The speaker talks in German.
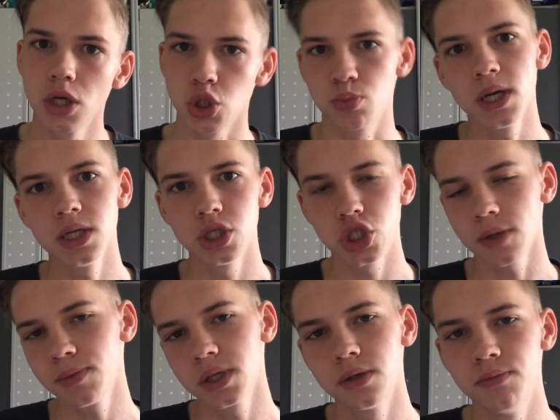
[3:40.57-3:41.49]
Ich meine, ich
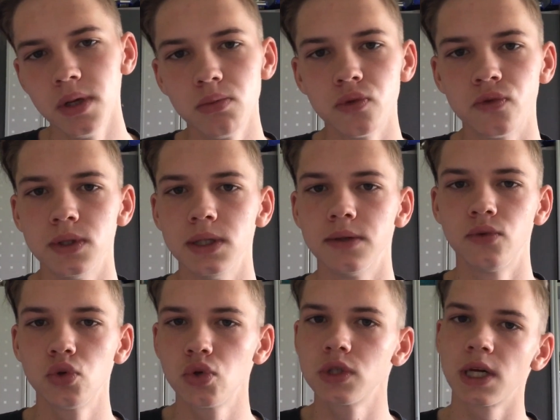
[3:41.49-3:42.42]
habe ja eine Memo von dir,
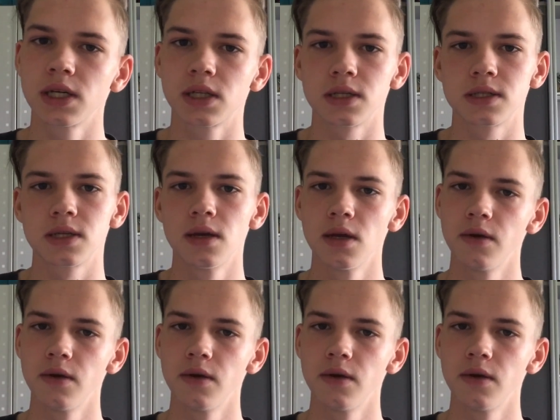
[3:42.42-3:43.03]
wo du gesagt hast,